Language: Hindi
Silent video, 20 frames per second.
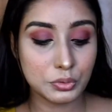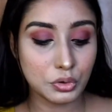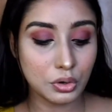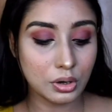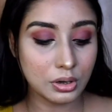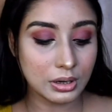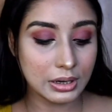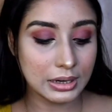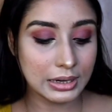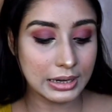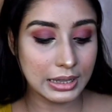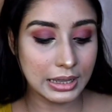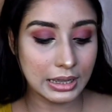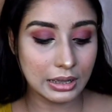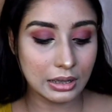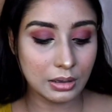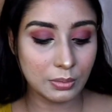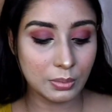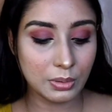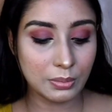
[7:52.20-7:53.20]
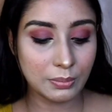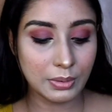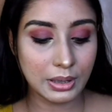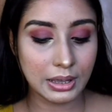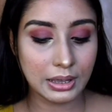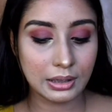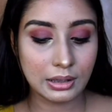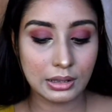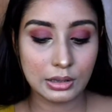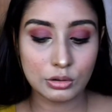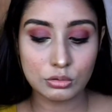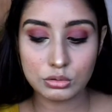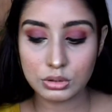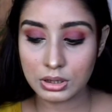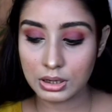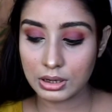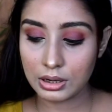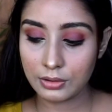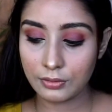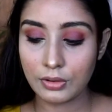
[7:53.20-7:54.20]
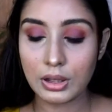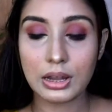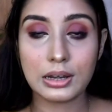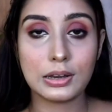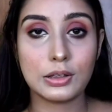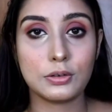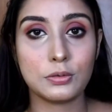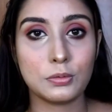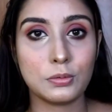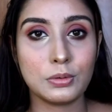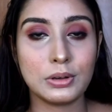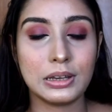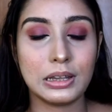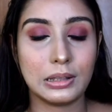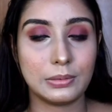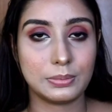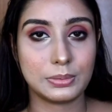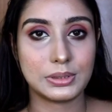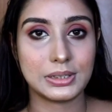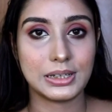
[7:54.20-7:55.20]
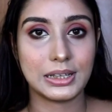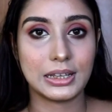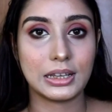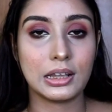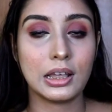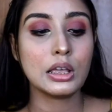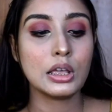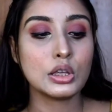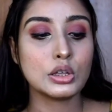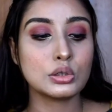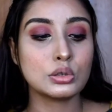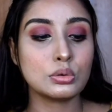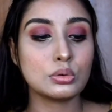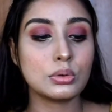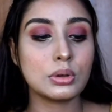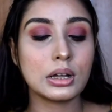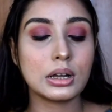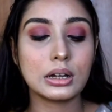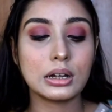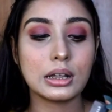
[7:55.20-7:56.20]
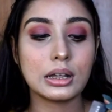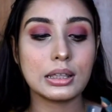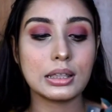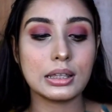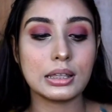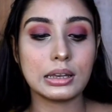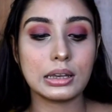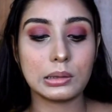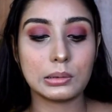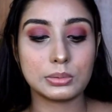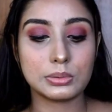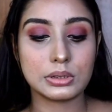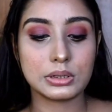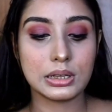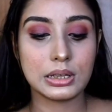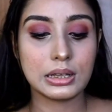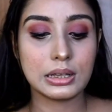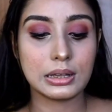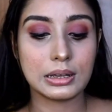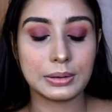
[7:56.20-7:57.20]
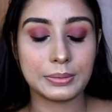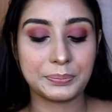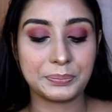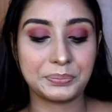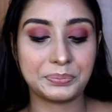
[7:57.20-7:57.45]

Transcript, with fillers: ड्रॉ कर लिया है अभी मैं यूज़ करने वाली हूँ लिपस्टिक सुगर का ये लिपस्टिक